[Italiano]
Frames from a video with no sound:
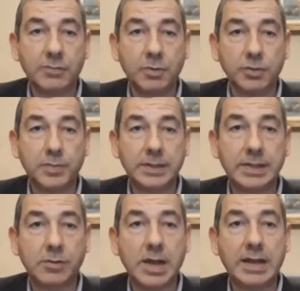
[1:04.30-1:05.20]
in modo
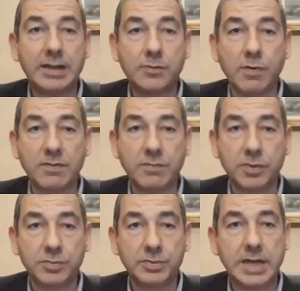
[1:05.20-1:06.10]
particolare i nuovi
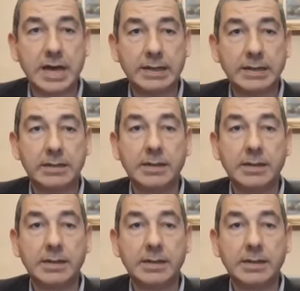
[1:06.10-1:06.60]
volontari